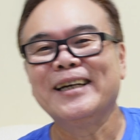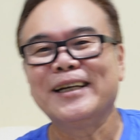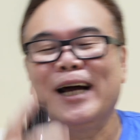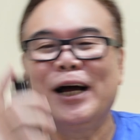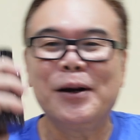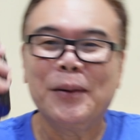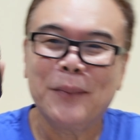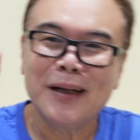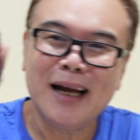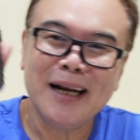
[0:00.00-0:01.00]
nah
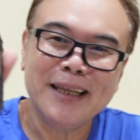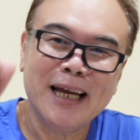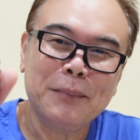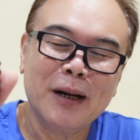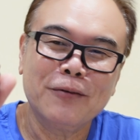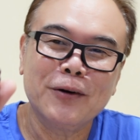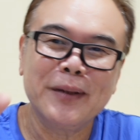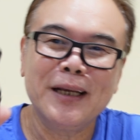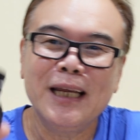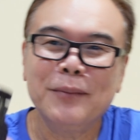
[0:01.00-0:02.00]
menariknya parfum
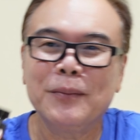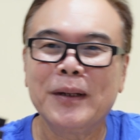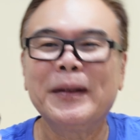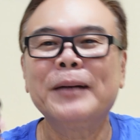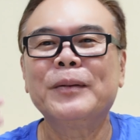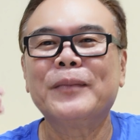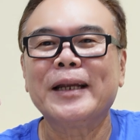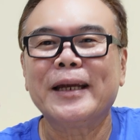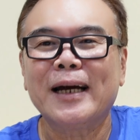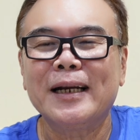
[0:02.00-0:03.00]
ini memang
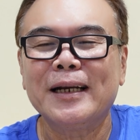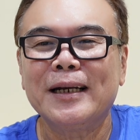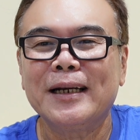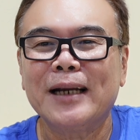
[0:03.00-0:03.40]
memberikan